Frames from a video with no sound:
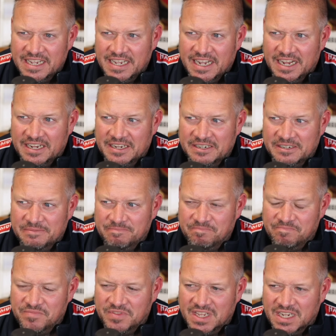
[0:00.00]

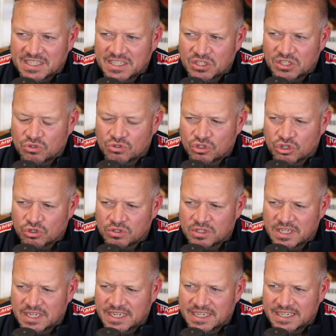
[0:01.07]
ähm, das ist
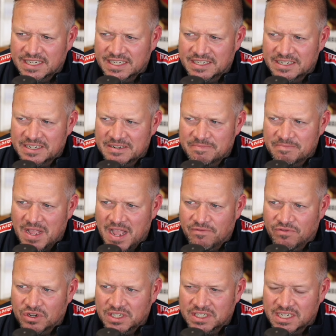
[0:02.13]
schon, ähm,
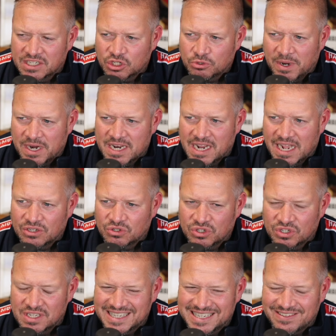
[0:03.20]
wirklich sehr, sehr spannend. Also es
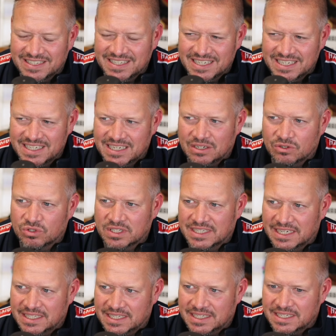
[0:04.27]
sind 20.000
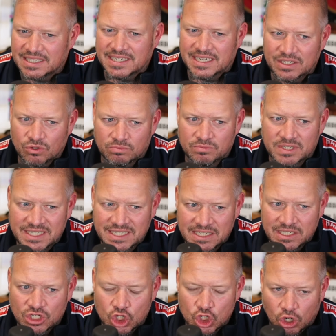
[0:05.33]
Sätze. Es geht um
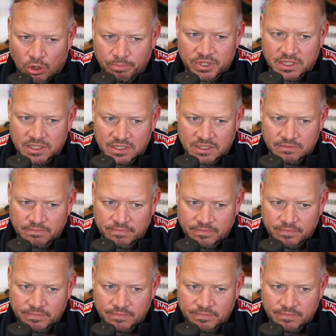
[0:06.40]
diesen Shop hier.